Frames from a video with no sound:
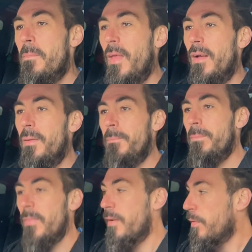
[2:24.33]

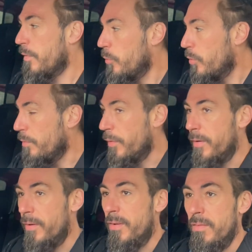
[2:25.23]
ähm, etwas müde
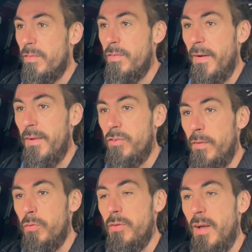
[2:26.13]
von diesen zwei
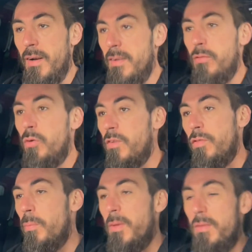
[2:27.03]
schwitzenden Tagen, die natürlich
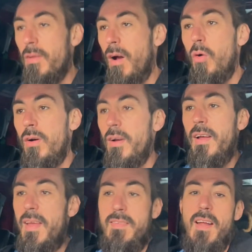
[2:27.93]
für mich auch
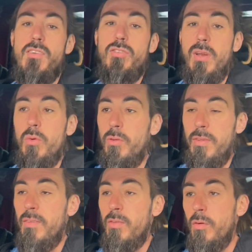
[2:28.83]
echt Anstrengungen sind.